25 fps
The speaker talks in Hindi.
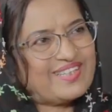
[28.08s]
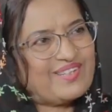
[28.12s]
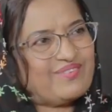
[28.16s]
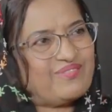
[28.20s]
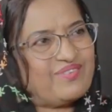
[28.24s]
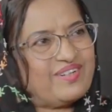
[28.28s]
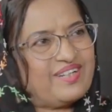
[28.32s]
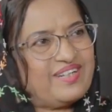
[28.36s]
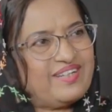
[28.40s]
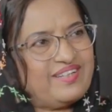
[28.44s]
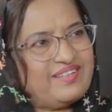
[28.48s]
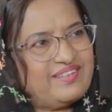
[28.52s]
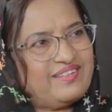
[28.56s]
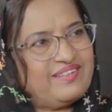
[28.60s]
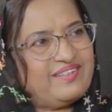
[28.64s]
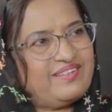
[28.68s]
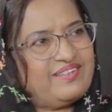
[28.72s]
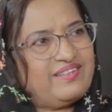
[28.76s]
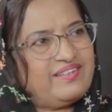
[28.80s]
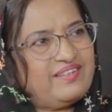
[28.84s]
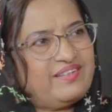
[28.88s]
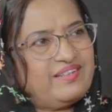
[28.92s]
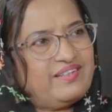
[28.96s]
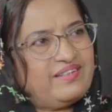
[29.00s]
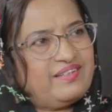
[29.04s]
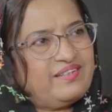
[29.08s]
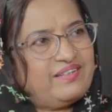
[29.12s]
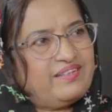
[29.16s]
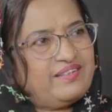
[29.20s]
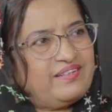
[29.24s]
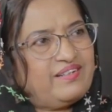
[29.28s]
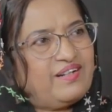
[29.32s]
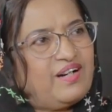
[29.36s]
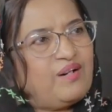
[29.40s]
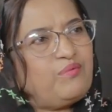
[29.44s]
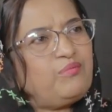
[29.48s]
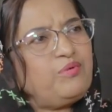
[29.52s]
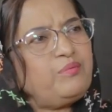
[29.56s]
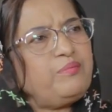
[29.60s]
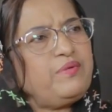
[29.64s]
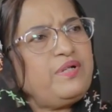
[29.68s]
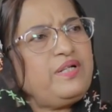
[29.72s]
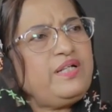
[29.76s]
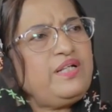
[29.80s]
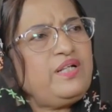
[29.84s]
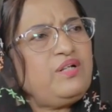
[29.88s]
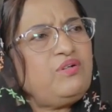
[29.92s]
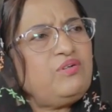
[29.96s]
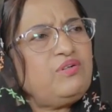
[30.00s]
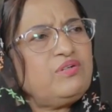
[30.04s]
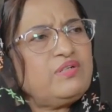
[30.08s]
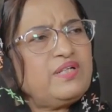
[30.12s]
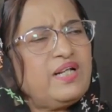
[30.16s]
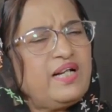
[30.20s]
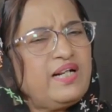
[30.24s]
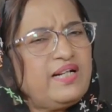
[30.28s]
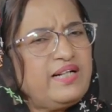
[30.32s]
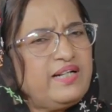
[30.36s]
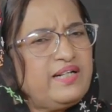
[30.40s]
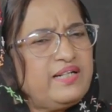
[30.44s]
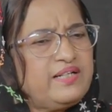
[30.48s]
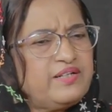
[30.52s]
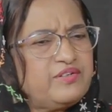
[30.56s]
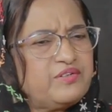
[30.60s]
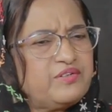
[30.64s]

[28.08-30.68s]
थी कम हाँ, लिखी थी ओके वो तो जियो रिपीट भी ये होता है कि